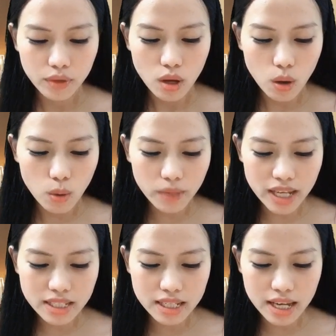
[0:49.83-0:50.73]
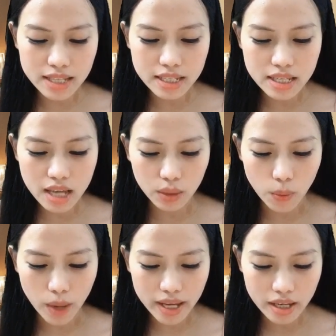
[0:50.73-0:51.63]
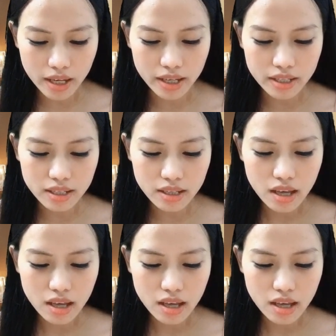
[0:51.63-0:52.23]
Hôm nay chính là sinh nhật của anh ấy.